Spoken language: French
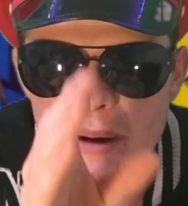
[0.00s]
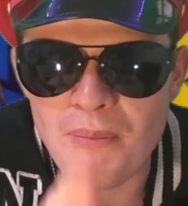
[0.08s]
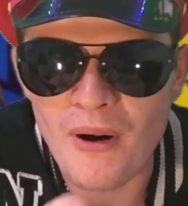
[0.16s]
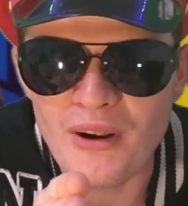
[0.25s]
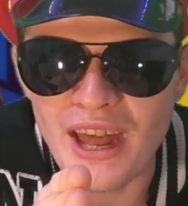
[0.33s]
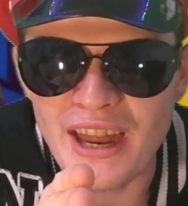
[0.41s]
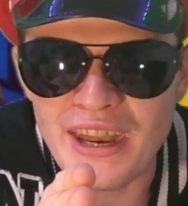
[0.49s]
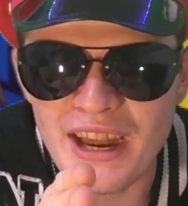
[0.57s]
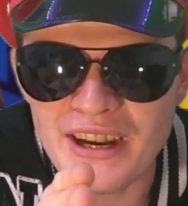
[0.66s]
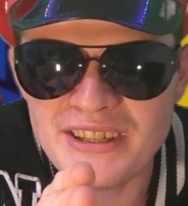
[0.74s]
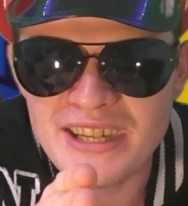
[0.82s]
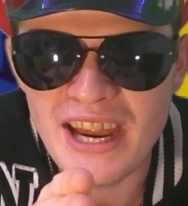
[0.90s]
apprendre à
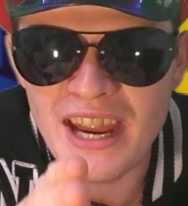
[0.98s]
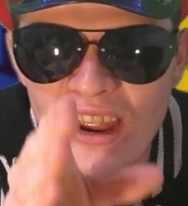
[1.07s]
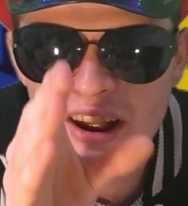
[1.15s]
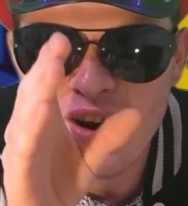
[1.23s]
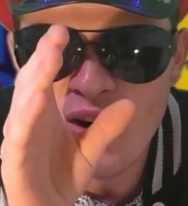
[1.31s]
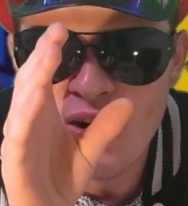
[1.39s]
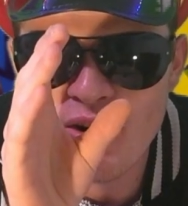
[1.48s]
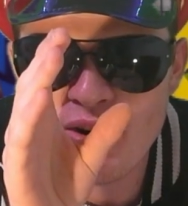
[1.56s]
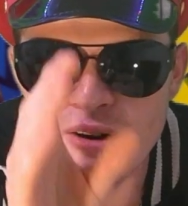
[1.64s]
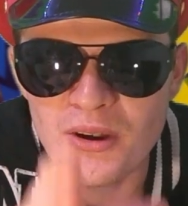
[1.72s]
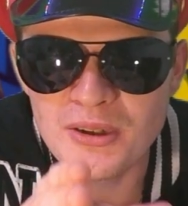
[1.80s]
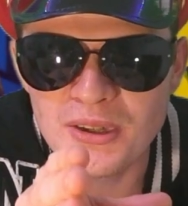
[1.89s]
nager au
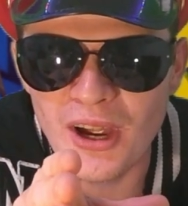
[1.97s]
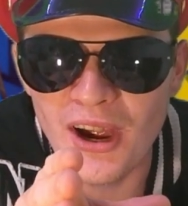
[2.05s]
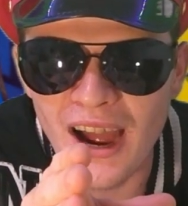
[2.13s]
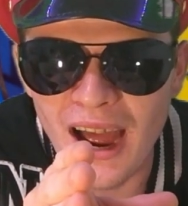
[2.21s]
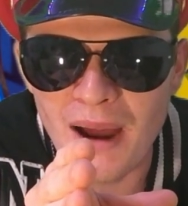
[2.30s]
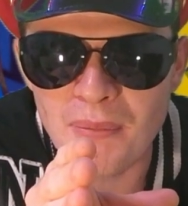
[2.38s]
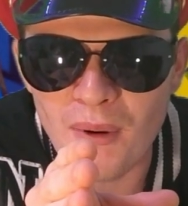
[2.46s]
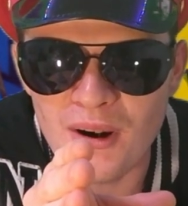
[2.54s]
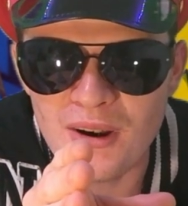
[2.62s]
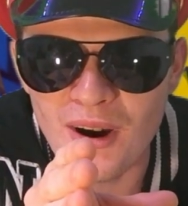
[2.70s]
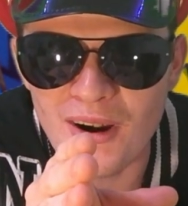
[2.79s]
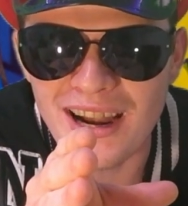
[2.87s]
lieu
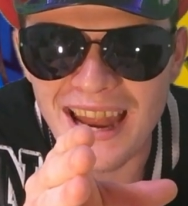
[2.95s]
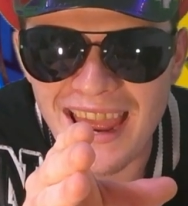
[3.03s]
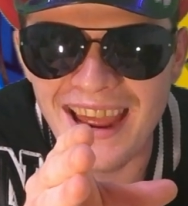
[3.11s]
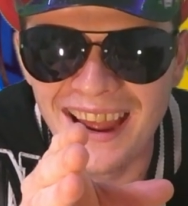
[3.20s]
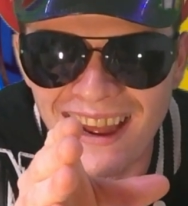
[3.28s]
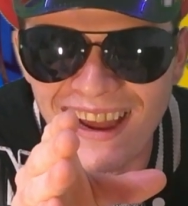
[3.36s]
d'apprendre l'anglais.